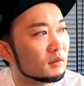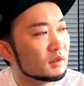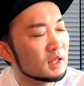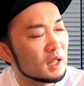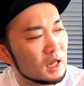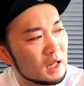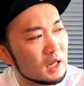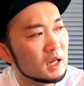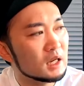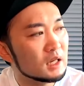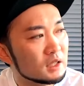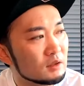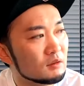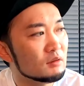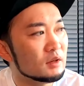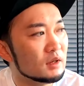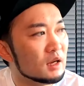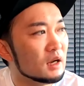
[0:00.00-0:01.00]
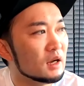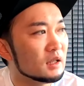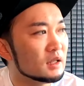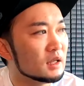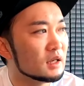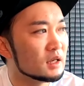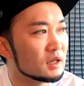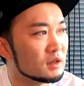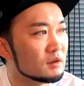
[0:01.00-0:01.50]
誰か一人が
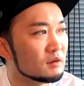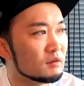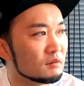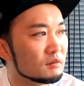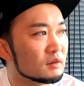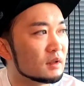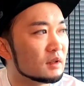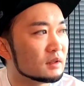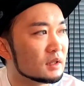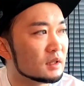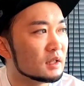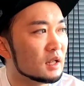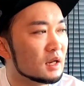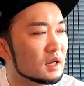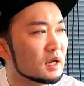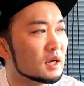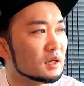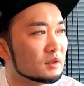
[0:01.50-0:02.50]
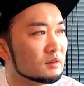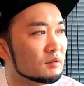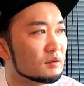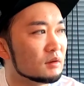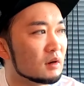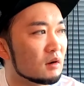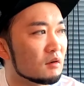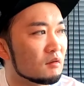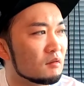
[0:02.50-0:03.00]
できるようになって、誰か一
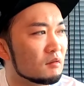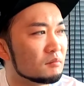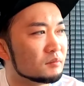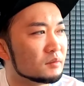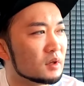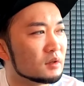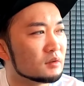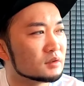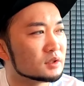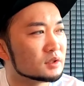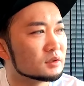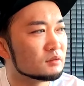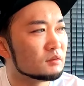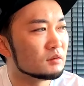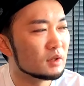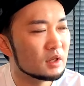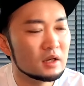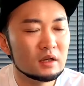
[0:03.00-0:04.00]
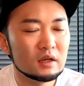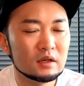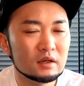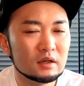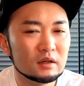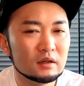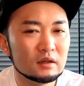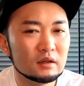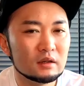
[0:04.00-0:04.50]
人がこう、プレイの進行ね、
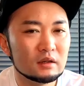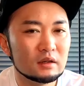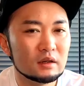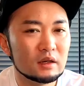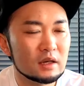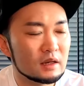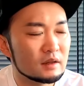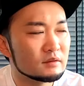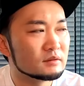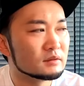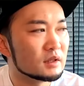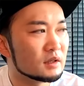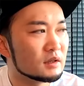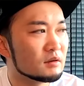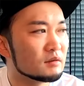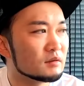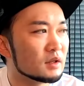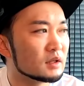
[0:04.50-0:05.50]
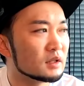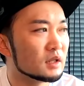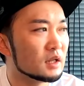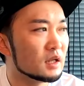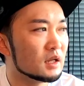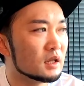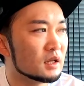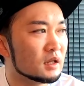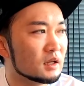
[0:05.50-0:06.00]
早くできるようになって
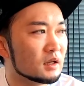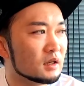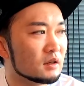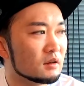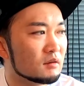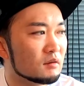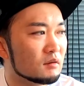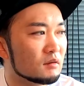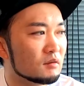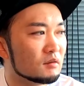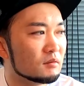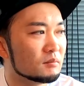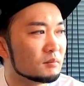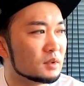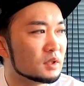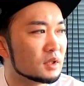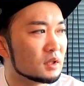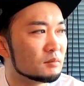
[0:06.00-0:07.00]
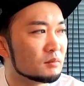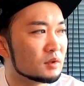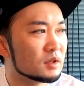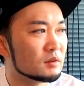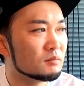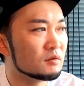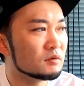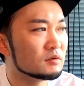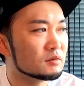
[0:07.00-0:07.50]
ね、こう、みんなにも
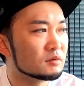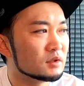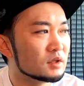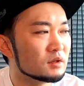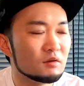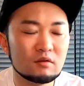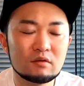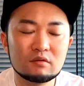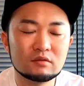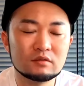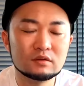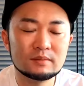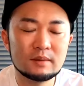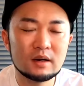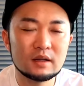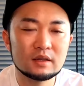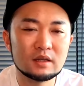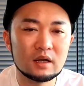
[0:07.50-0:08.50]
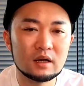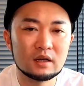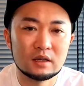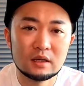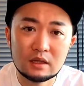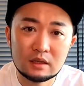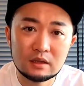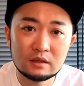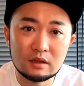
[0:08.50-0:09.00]
気を配れたら
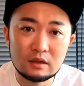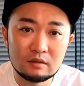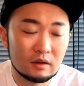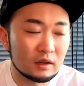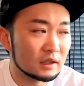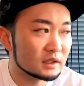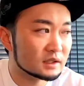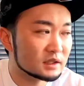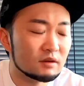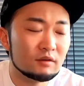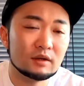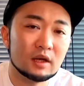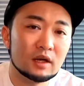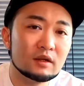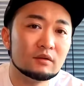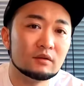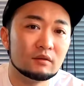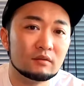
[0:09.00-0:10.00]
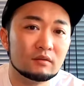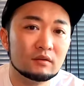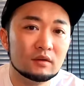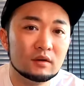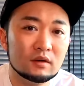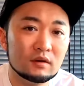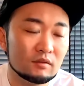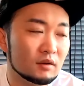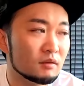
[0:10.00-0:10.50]
いいっていう話ではないのよ。
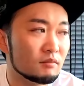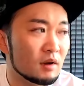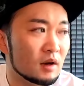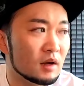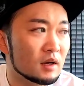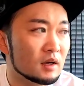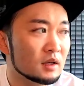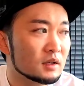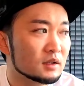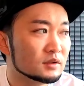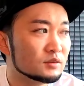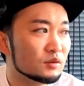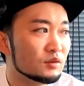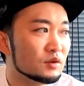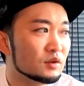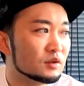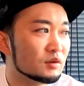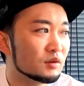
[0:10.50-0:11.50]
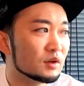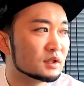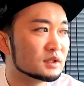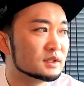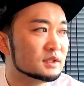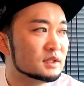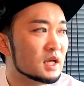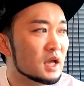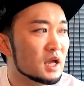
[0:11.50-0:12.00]
これは、そういう人が
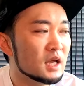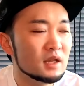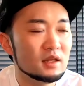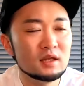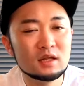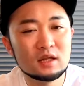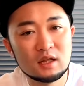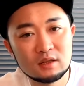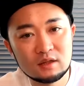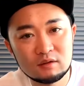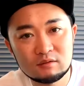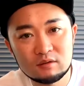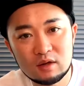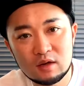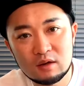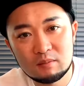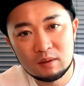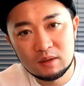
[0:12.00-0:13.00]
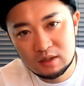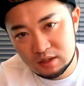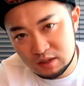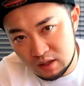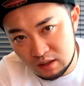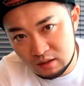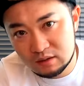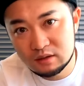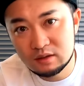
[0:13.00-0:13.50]
全員になってくれればいい
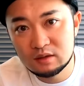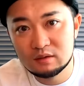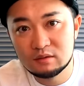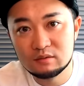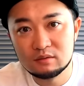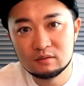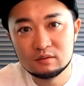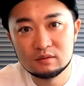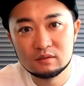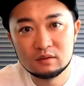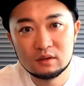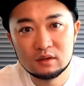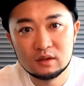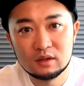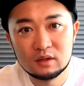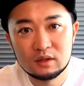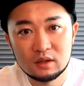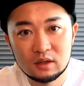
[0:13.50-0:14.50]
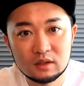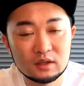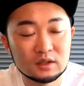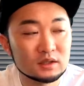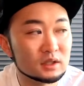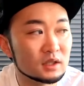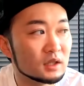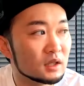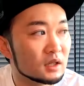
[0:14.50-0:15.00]
なっていう。
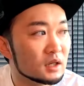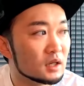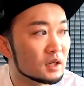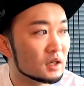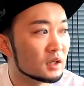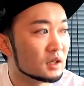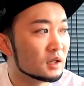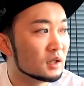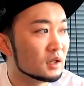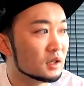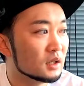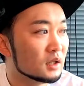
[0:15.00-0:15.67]
話やから、